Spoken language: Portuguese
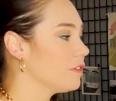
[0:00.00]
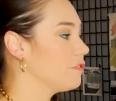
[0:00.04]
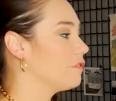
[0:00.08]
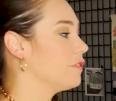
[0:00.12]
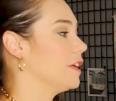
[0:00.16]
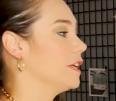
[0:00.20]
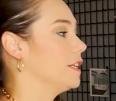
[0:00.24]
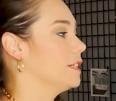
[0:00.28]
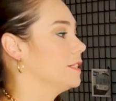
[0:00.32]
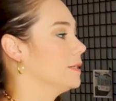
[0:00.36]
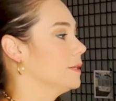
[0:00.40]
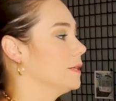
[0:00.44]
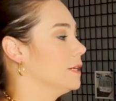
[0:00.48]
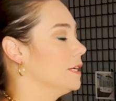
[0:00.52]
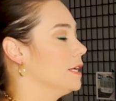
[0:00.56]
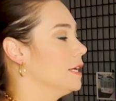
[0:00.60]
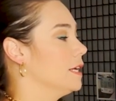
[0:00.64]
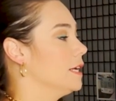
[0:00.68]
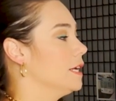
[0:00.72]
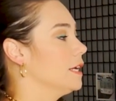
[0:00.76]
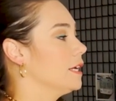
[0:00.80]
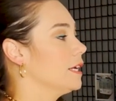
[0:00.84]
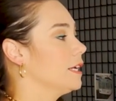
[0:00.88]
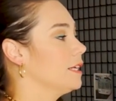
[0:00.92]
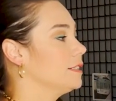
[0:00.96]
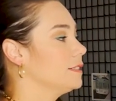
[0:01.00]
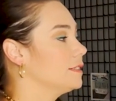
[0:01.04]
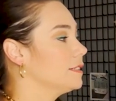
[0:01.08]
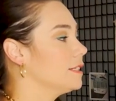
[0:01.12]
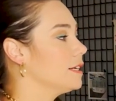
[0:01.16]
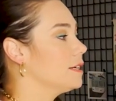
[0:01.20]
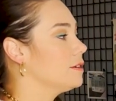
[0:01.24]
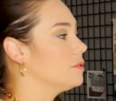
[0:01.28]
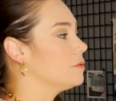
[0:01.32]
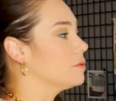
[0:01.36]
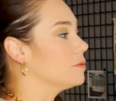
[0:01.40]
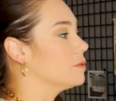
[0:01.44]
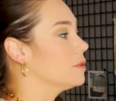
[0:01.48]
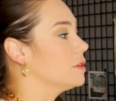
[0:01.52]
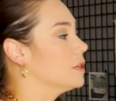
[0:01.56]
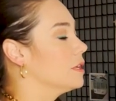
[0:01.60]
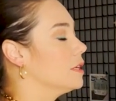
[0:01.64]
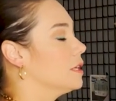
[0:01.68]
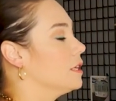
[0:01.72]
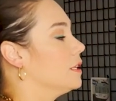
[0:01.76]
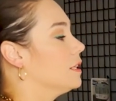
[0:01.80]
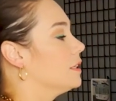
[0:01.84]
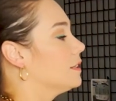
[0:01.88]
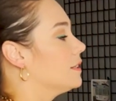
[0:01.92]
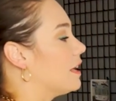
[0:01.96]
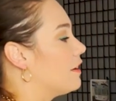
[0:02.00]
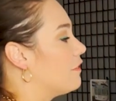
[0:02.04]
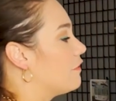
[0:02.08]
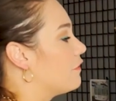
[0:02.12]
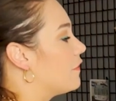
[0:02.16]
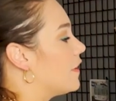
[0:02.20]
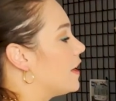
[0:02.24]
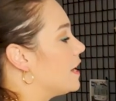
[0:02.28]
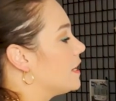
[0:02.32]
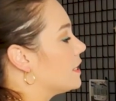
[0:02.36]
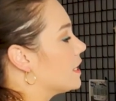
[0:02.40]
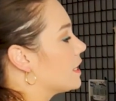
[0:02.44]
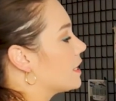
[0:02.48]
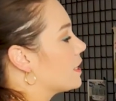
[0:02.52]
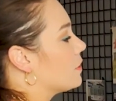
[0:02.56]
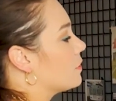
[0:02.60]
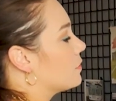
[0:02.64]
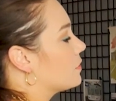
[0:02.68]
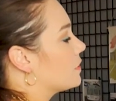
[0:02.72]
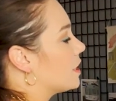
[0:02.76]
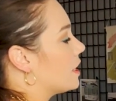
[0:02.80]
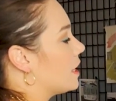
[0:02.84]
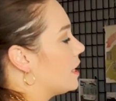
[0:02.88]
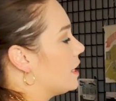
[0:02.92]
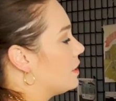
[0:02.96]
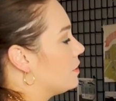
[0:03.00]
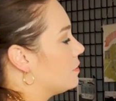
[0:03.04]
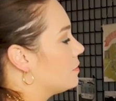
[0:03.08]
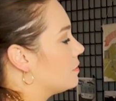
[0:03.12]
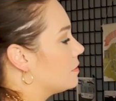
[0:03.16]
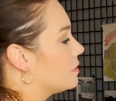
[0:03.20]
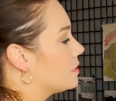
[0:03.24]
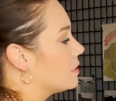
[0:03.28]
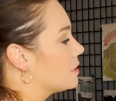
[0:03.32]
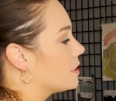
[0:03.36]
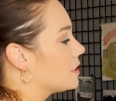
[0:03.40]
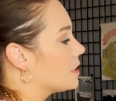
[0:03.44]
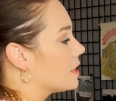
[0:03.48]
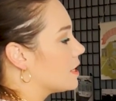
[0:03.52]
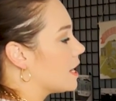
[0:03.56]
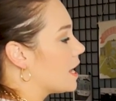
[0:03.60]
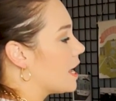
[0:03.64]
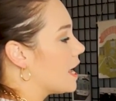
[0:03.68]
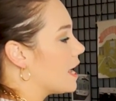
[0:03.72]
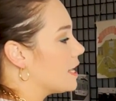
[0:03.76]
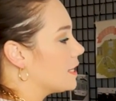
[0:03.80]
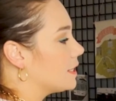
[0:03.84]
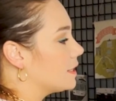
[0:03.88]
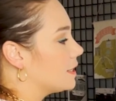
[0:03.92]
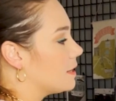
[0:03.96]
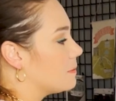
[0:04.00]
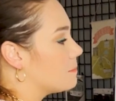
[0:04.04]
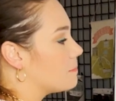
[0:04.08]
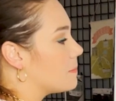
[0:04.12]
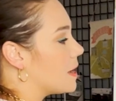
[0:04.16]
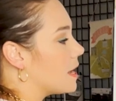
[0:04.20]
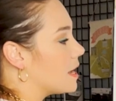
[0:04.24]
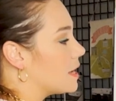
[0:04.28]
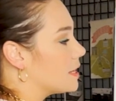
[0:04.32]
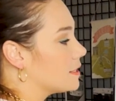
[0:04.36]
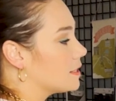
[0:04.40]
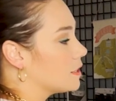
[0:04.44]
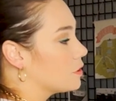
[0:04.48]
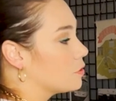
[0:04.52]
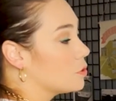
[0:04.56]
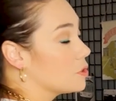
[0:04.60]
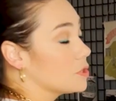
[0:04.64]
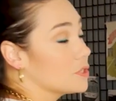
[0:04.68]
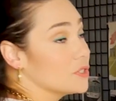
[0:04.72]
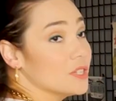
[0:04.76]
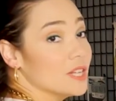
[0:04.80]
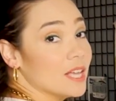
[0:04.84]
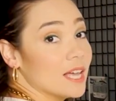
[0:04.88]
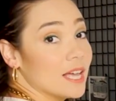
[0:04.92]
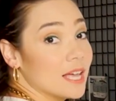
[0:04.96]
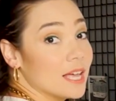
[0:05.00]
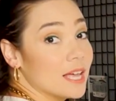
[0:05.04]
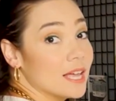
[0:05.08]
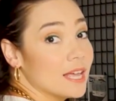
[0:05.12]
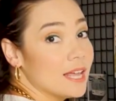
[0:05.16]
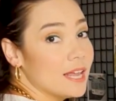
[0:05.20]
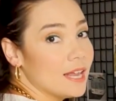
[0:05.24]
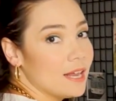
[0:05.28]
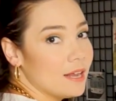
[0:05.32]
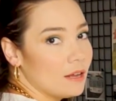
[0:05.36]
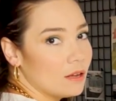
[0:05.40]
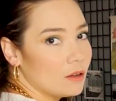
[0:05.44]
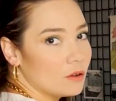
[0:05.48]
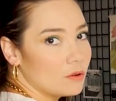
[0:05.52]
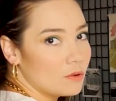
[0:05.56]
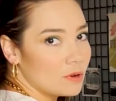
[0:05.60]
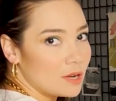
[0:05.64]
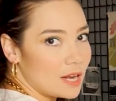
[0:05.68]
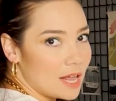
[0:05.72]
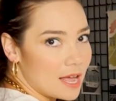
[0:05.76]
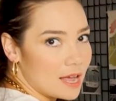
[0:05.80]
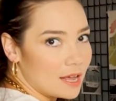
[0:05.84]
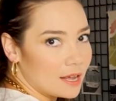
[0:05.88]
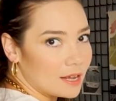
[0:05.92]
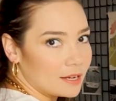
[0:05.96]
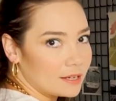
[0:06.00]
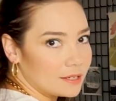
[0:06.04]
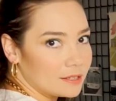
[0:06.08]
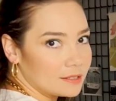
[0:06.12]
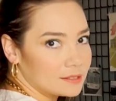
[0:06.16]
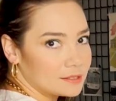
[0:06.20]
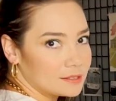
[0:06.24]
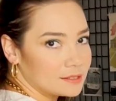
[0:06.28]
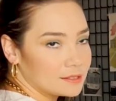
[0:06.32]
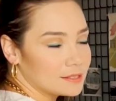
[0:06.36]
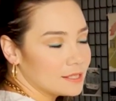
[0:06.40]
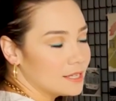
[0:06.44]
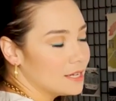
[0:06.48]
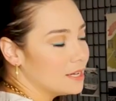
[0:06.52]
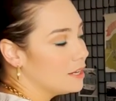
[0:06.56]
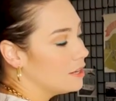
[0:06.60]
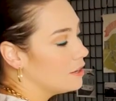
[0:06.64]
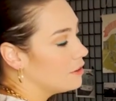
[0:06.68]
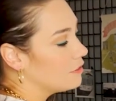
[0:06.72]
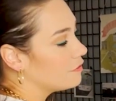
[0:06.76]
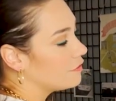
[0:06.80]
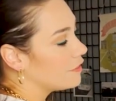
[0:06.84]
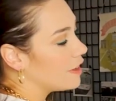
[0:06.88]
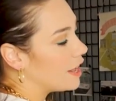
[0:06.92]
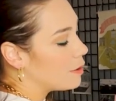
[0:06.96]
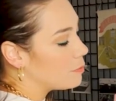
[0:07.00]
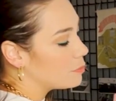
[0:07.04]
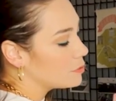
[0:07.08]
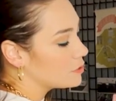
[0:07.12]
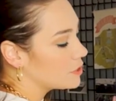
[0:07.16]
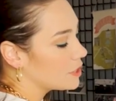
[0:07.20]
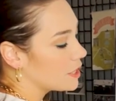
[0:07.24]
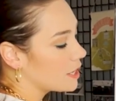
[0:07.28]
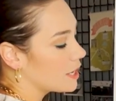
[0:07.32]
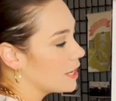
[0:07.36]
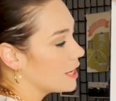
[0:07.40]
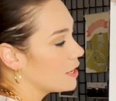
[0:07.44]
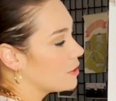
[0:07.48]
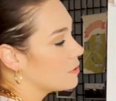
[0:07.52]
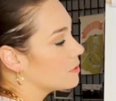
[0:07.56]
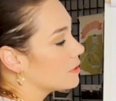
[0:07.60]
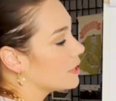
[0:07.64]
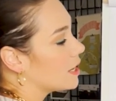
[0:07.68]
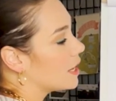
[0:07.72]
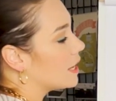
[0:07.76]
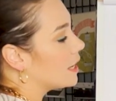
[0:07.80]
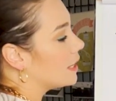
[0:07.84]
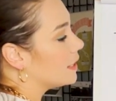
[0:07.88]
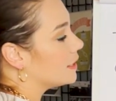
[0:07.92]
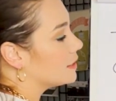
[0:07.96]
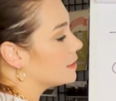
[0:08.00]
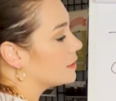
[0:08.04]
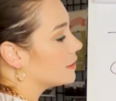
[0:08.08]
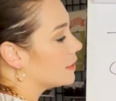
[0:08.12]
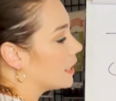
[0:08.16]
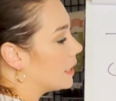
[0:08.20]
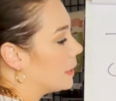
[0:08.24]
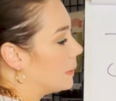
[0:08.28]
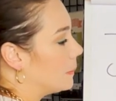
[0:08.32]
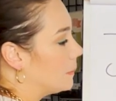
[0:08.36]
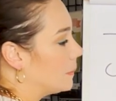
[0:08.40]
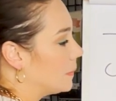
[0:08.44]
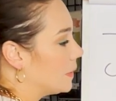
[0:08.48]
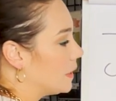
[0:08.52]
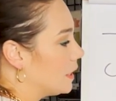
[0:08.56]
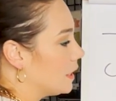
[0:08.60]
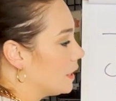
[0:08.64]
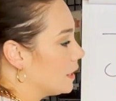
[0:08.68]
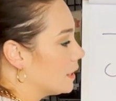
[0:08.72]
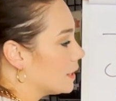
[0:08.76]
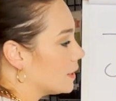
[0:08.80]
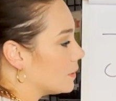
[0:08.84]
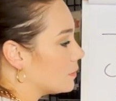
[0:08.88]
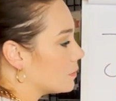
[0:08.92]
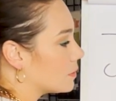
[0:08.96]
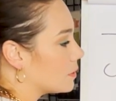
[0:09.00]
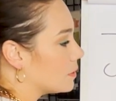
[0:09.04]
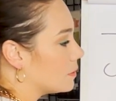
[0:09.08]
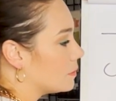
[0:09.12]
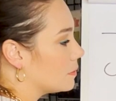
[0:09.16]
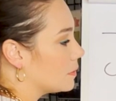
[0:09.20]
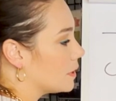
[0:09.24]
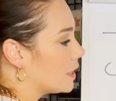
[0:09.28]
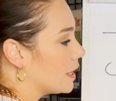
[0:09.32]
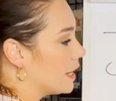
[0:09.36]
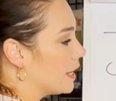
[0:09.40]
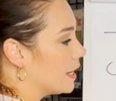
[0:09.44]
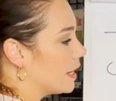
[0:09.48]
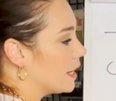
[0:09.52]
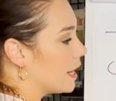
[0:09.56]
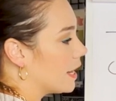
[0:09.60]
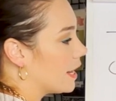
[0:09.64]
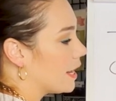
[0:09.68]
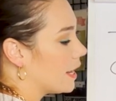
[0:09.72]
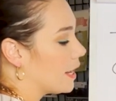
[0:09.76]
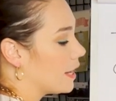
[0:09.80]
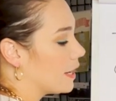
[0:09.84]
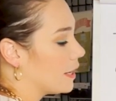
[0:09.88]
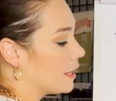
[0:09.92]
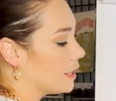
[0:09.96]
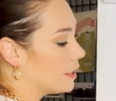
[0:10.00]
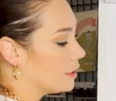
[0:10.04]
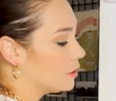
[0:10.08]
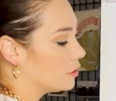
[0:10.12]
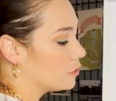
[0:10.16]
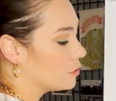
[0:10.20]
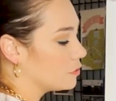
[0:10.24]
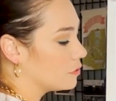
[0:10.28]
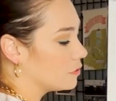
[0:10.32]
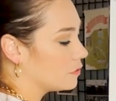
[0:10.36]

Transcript: a tá fé. Então, da feita que eu tenho essa base dos regulares. Verbos regulares terminam com ER no